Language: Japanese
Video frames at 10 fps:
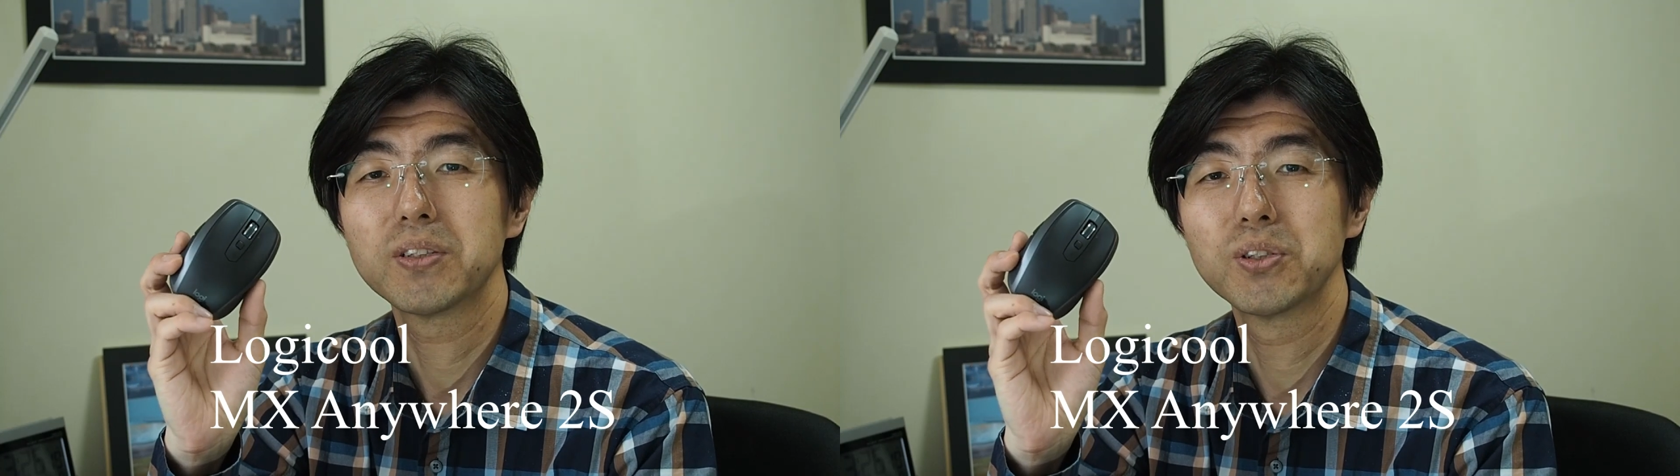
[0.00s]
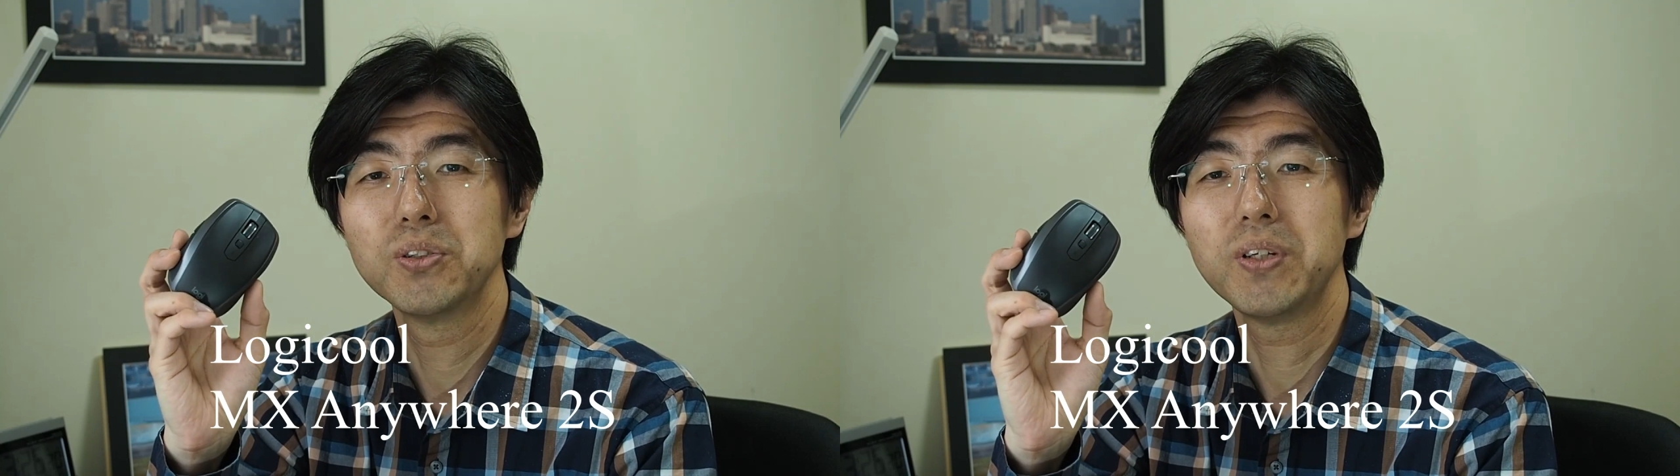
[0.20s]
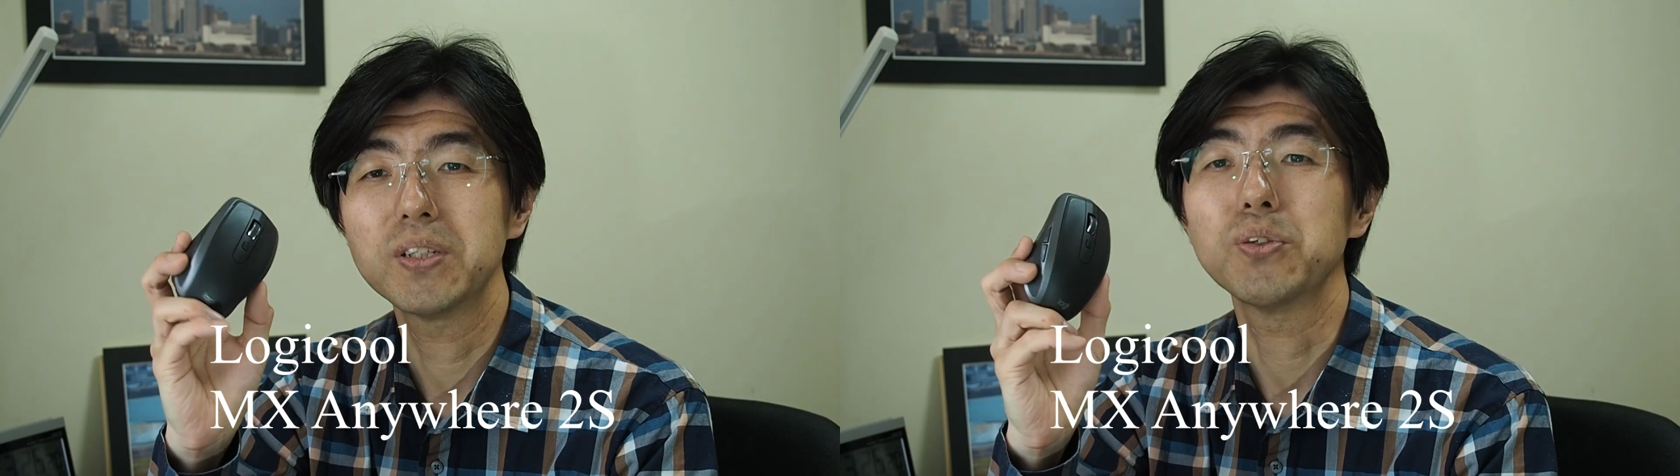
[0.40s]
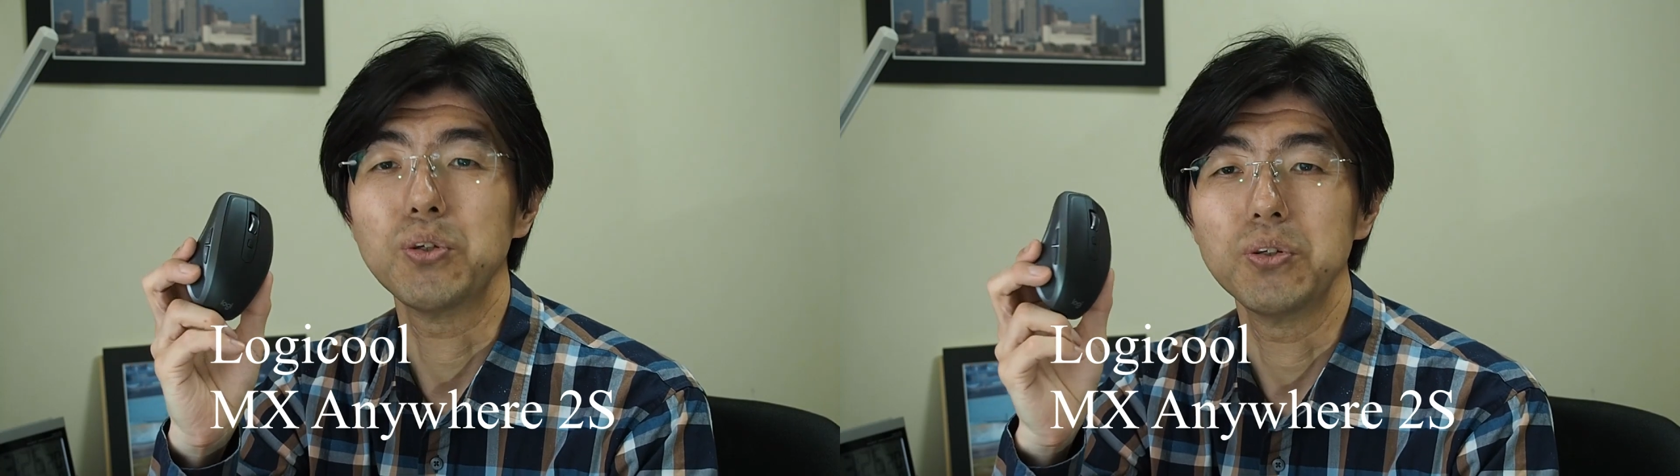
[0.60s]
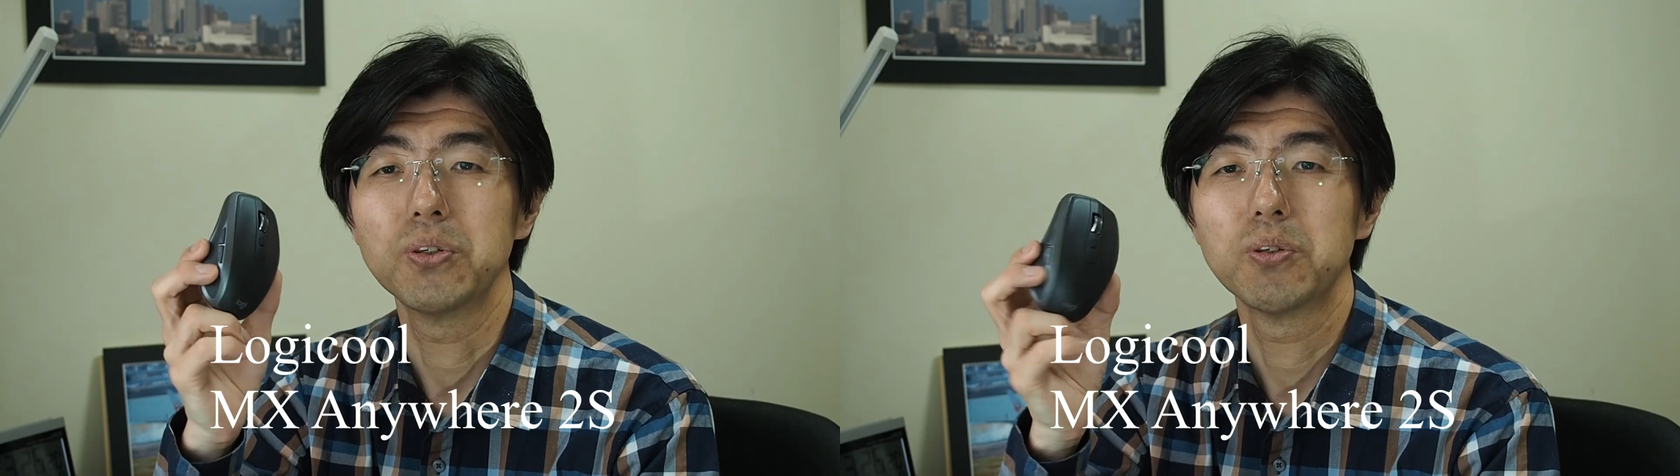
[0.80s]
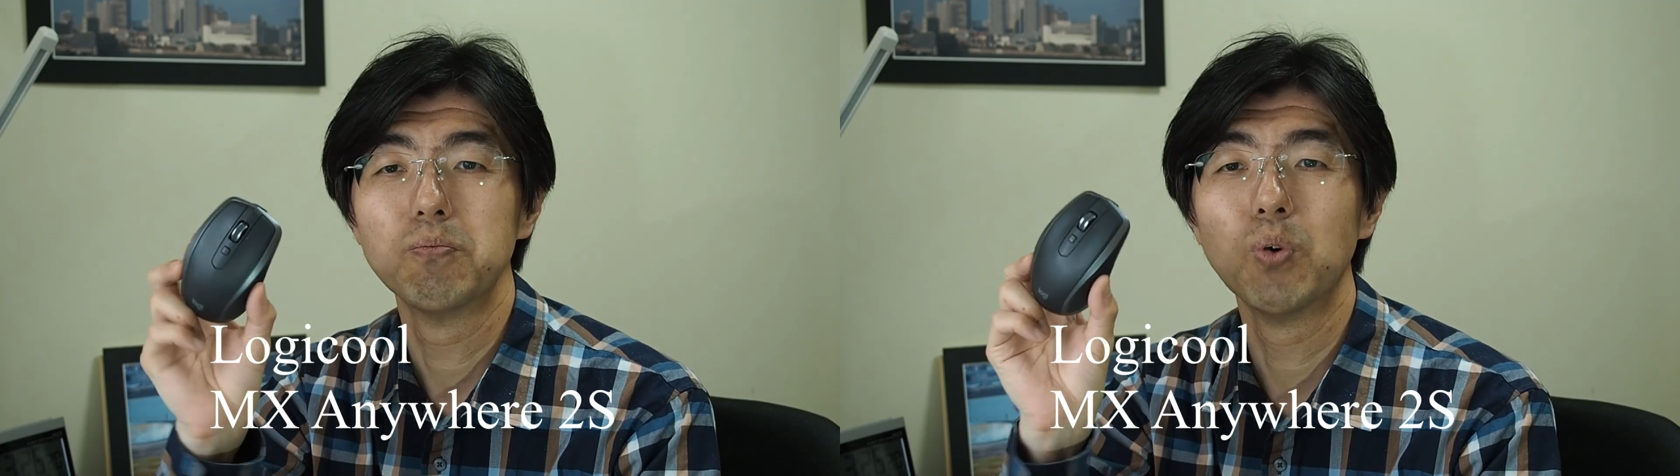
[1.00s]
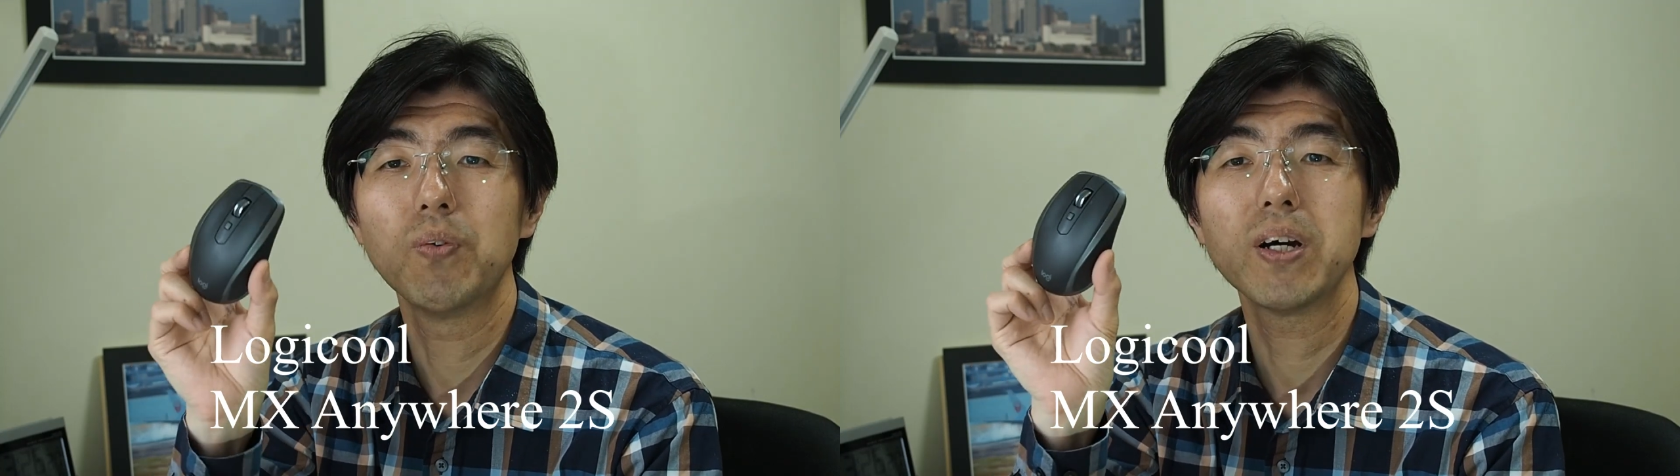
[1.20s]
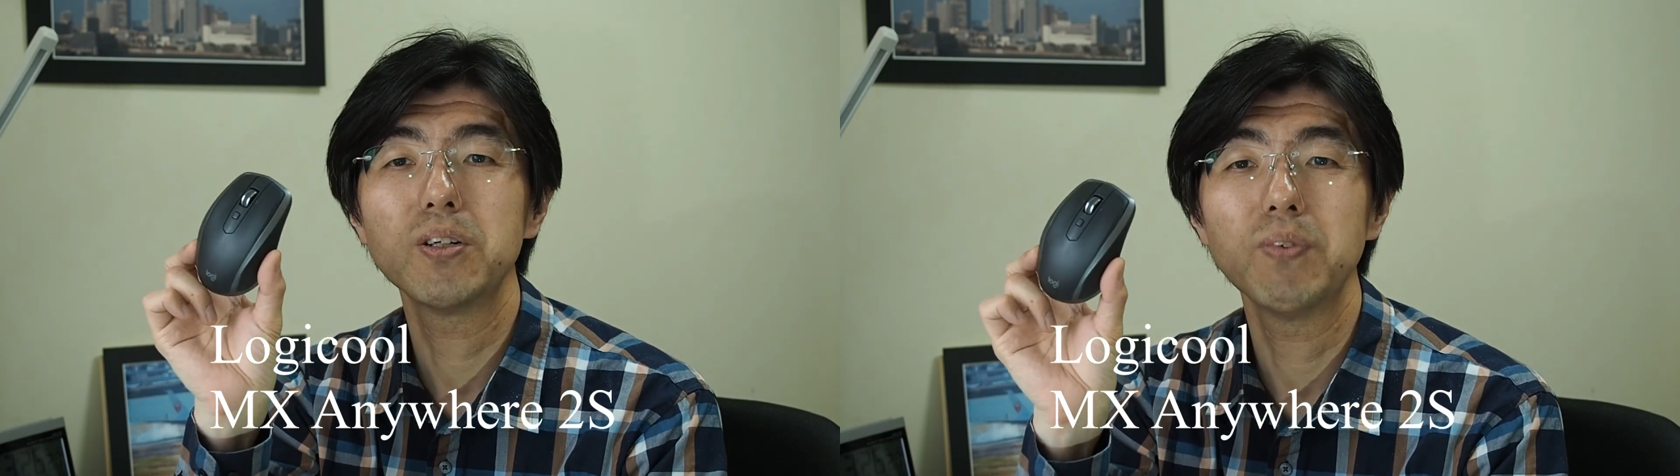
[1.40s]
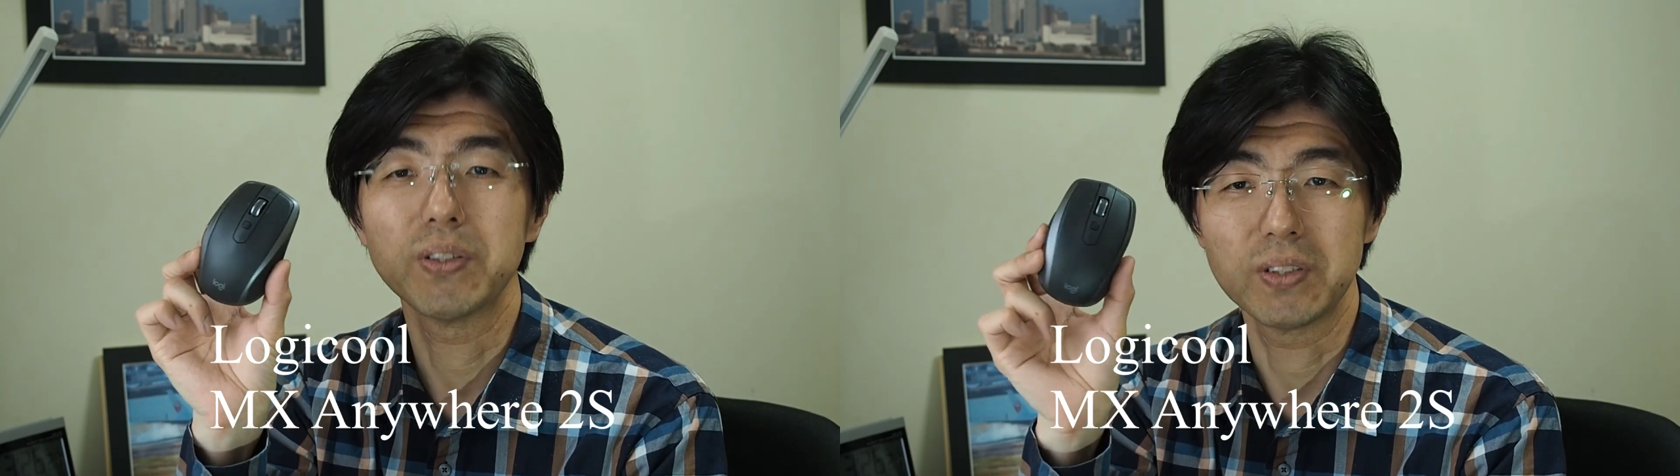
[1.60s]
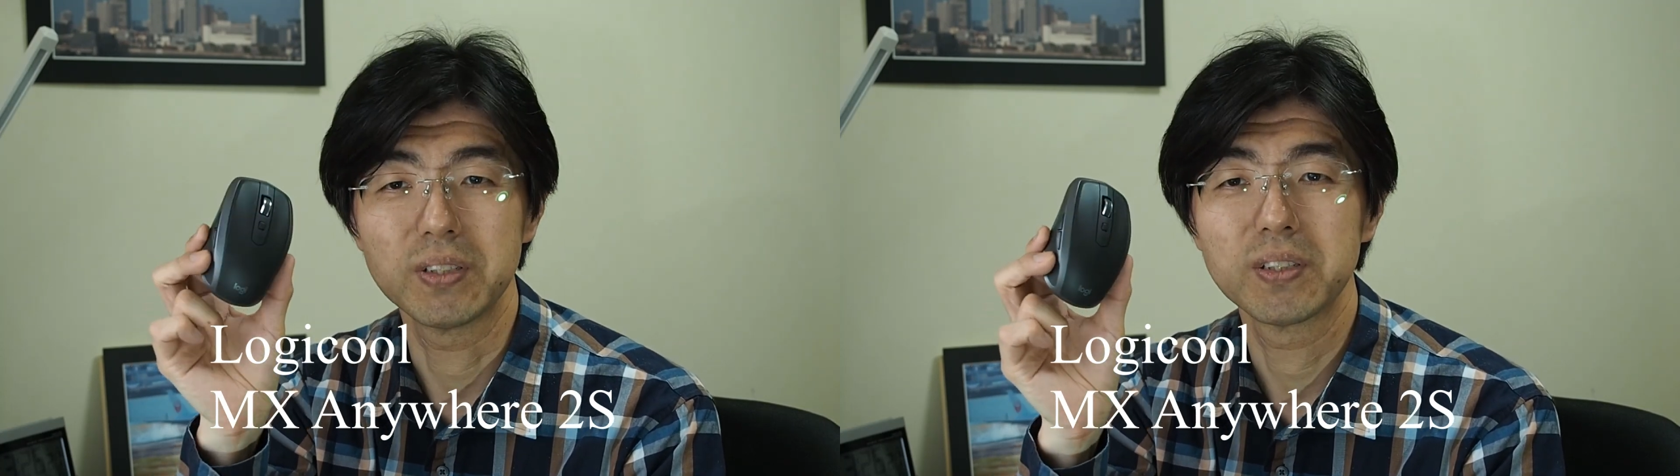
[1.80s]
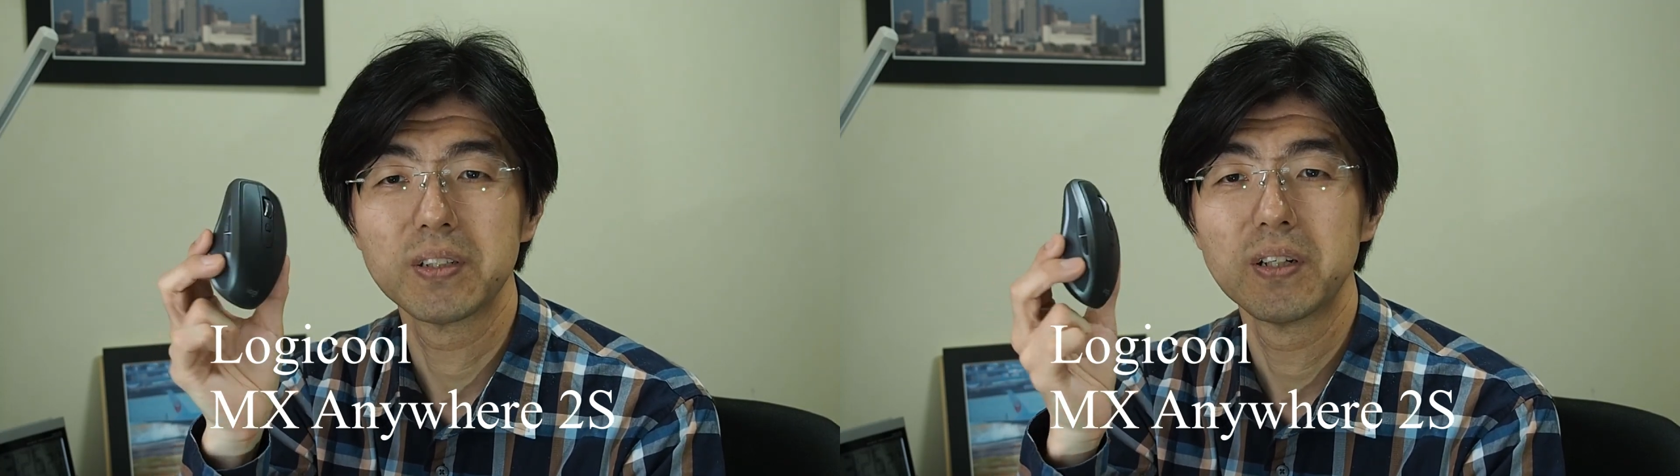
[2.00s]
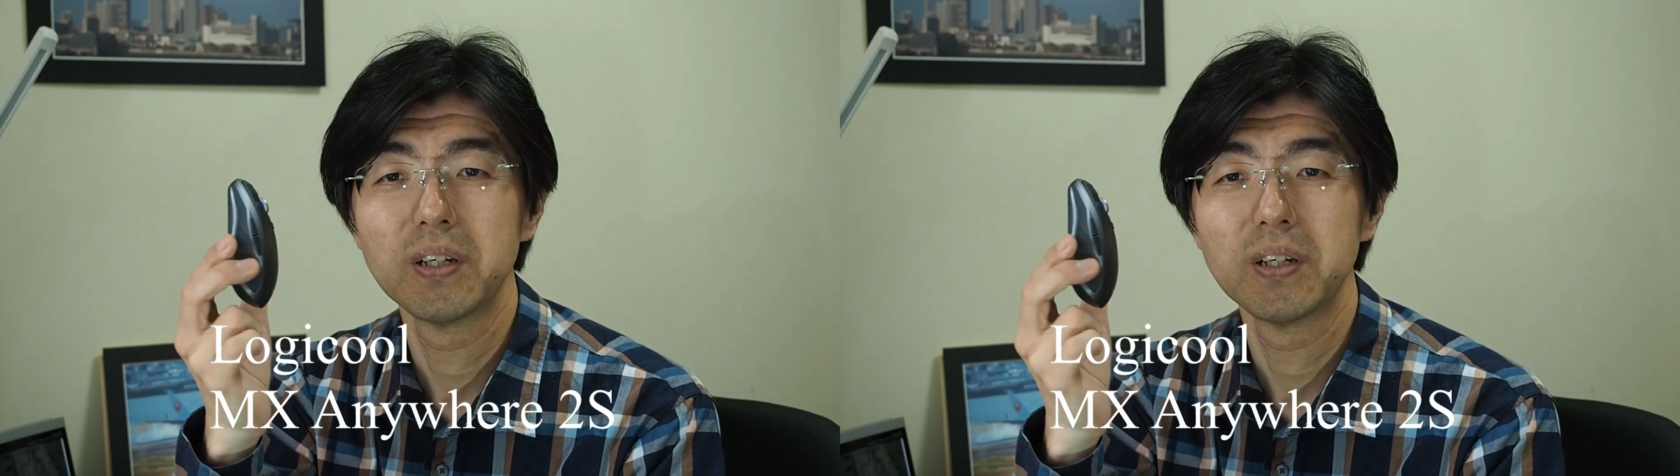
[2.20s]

2S というモバイルマウスです。